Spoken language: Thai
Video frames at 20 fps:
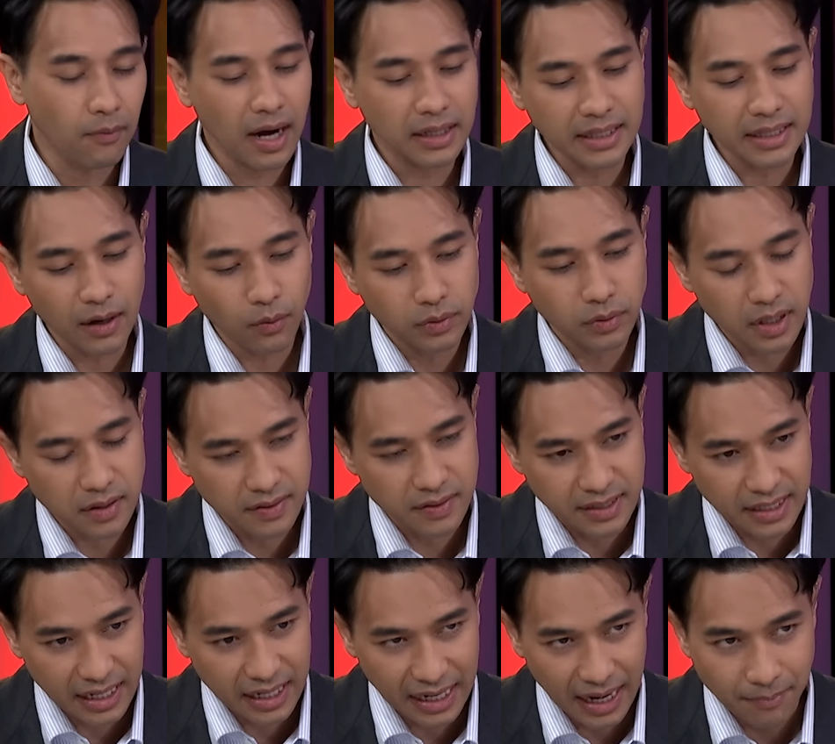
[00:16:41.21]
ว่าถ้าคุณทัก
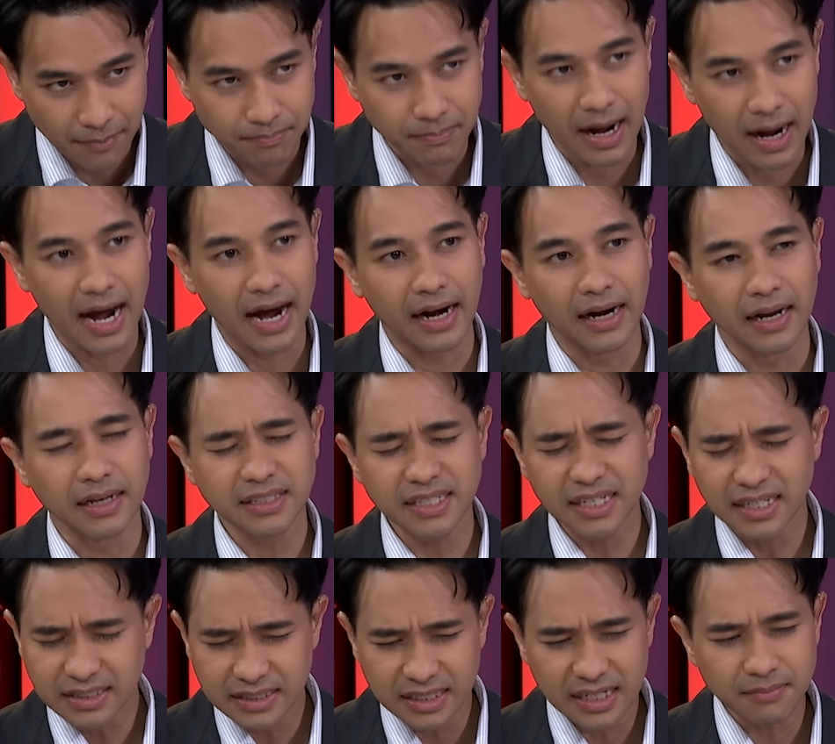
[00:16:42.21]
ษิณจะกลับมาเนี่ย
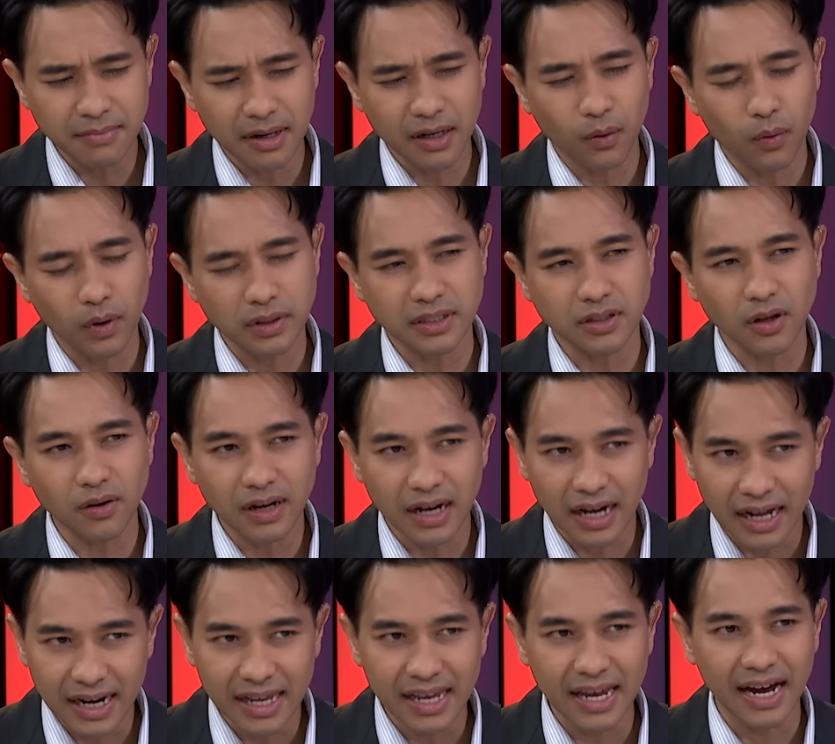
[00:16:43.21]
จริงๆมันควรจะต้อง
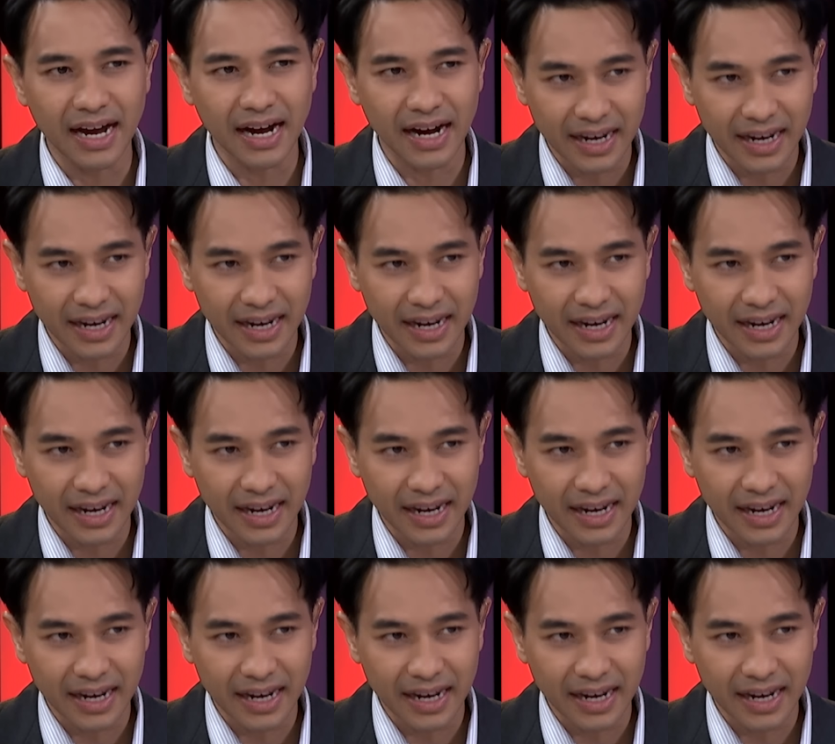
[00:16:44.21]
เคลี